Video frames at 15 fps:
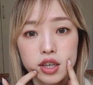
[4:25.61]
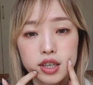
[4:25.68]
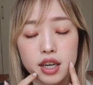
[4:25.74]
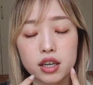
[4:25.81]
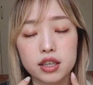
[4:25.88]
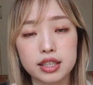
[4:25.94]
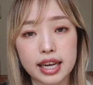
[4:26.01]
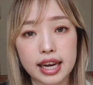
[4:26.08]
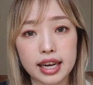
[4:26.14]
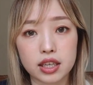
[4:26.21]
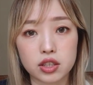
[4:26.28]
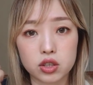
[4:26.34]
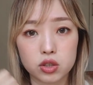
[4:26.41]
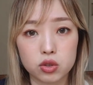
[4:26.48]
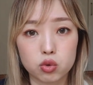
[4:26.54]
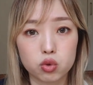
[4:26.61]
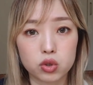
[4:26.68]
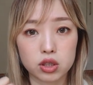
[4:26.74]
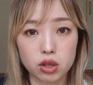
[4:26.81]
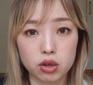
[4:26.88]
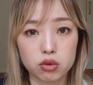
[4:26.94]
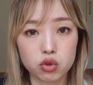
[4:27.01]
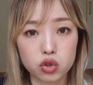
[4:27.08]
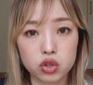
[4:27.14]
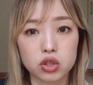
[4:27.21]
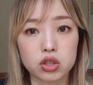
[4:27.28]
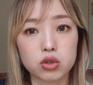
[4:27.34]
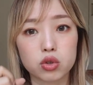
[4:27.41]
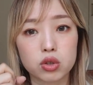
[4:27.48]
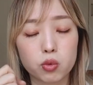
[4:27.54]
然后在施作的同时，
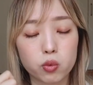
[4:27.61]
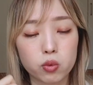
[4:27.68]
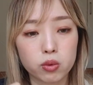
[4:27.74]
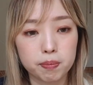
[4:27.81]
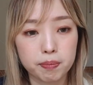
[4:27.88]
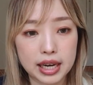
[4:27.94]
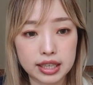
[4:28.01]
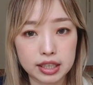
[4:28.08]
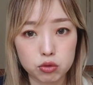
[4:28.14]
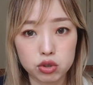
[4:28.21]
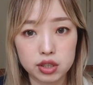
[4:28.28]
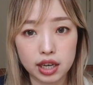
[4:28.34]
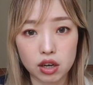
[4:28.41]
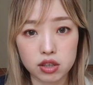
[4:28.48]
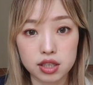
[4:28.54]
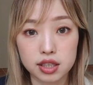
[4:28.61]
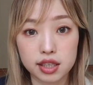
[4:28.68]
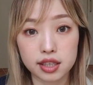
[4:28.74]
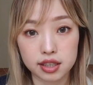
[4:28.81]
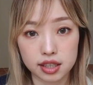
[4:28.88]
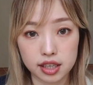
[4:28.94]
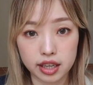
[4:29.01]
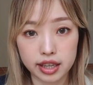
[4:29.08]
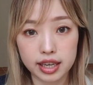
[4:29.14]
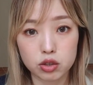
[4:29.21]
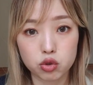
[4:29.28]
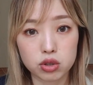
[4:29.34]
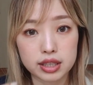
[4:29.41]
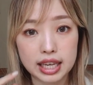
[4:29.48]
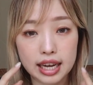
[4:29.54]
就帮你去调整那个能量，
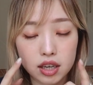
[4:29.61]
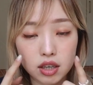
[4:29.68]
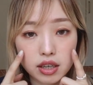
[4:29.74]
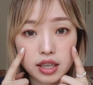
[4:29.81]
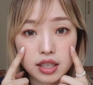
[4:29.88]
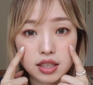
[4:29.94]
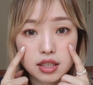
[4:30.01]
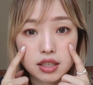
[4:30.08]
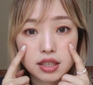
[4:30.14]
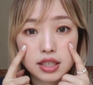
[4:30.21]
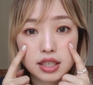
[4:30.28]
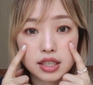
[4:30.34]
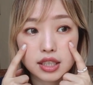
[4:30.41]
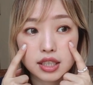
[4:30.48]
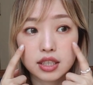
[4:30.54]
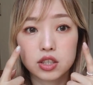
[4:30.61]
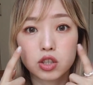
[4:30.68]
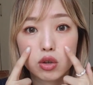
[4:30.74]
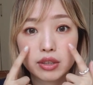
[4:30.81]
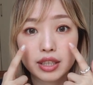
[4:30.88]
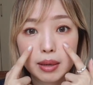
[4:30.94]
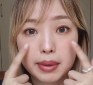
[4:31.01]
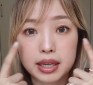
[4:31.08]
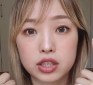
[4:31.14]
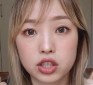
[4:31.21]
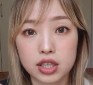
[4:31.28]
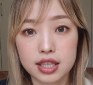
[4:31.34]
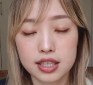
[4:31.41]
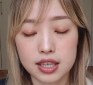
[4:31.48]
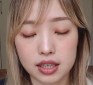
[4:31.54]
去达到可以刺激你的胶原蛋白
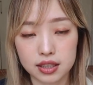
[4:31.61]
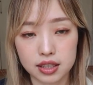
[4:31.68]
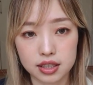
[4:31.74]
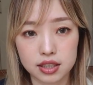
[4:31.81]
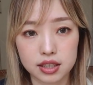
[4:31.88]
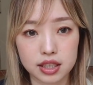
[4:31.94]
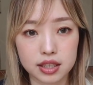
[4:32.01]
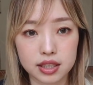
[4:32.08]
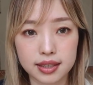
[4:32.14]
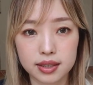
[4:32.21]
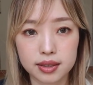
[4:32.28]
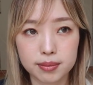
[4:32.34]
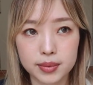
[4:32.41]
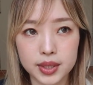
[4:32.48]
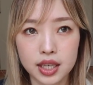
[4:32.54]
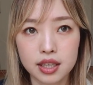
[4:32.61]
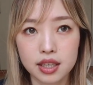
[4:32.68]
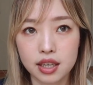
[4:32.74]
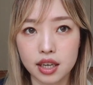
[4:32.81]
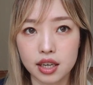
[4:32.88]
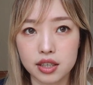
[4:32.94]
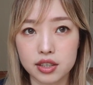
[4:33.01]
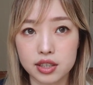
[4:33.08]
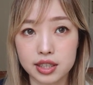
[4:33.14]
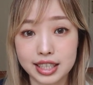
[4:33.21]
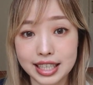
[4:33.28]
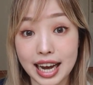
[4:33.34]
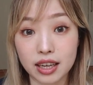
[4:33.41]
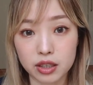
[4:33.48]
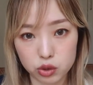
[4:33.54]
生长的一个呃强